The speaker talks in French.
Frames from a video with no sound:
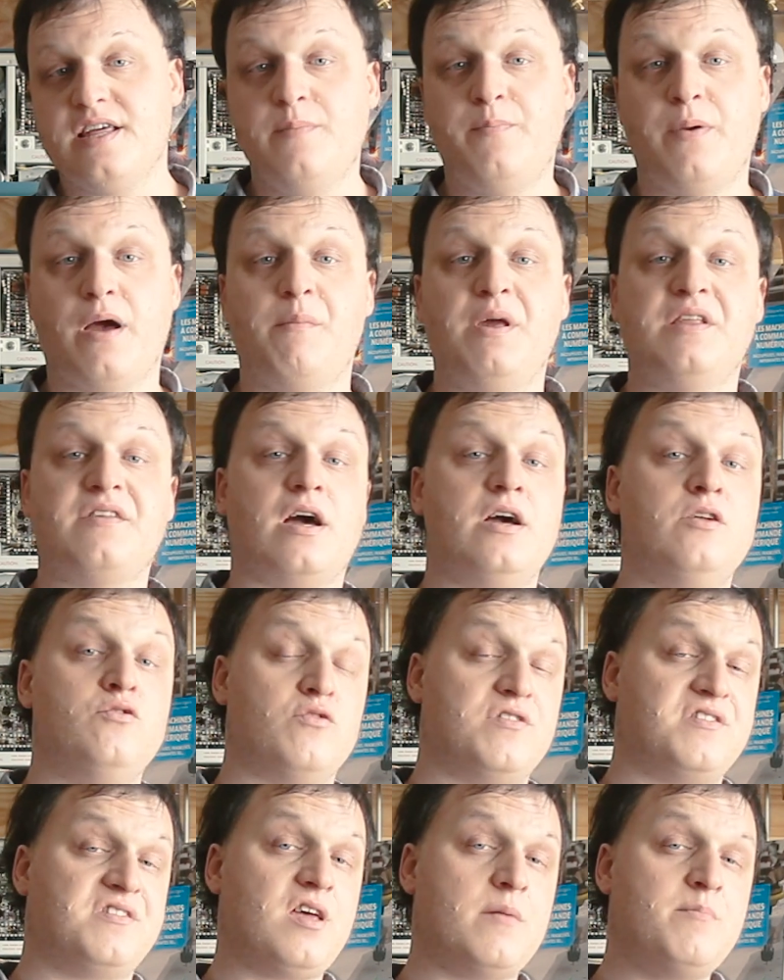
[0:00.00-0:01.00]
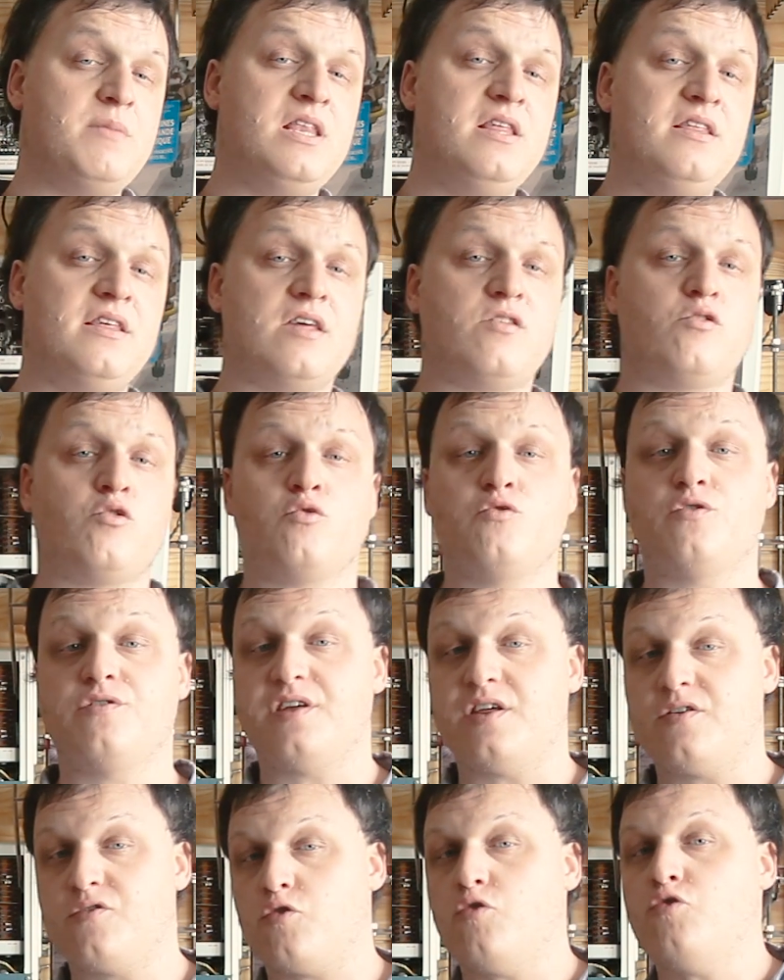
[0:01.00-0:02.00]
qui permettra une stabilisation de
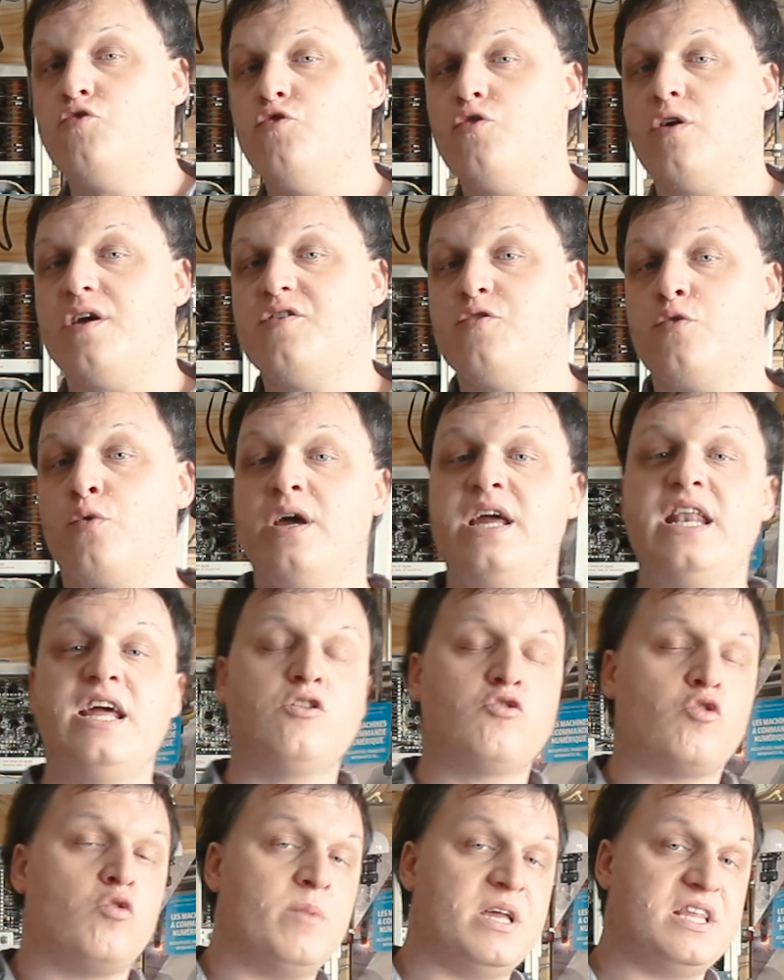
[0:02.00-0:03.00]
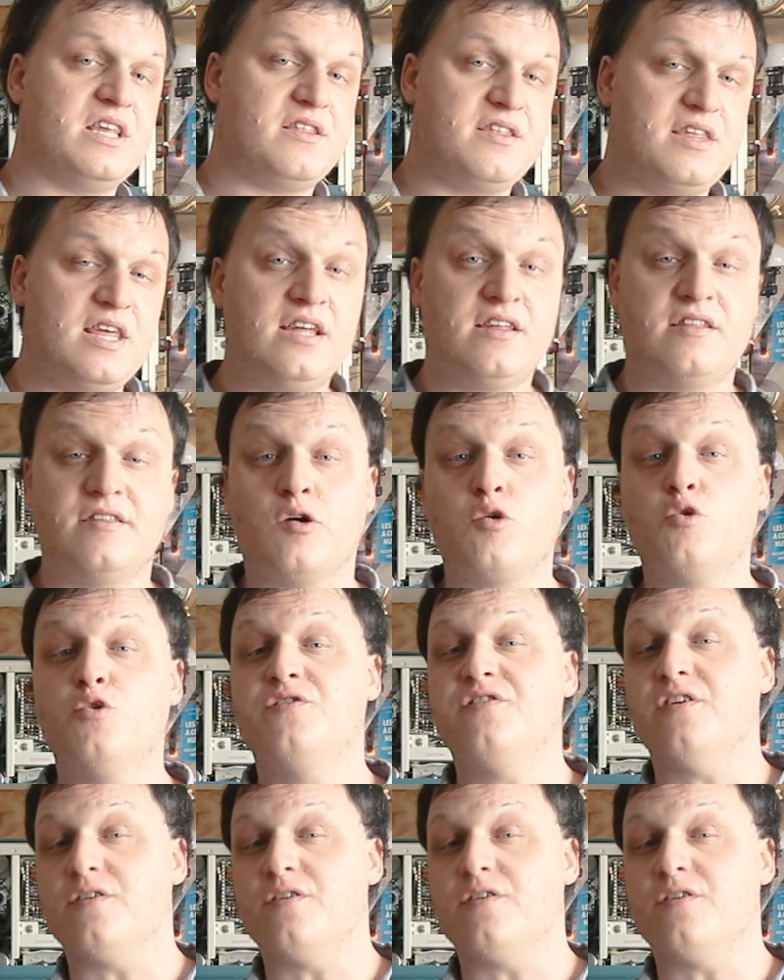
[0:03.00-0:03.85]
sa structuration électromagnétique dans le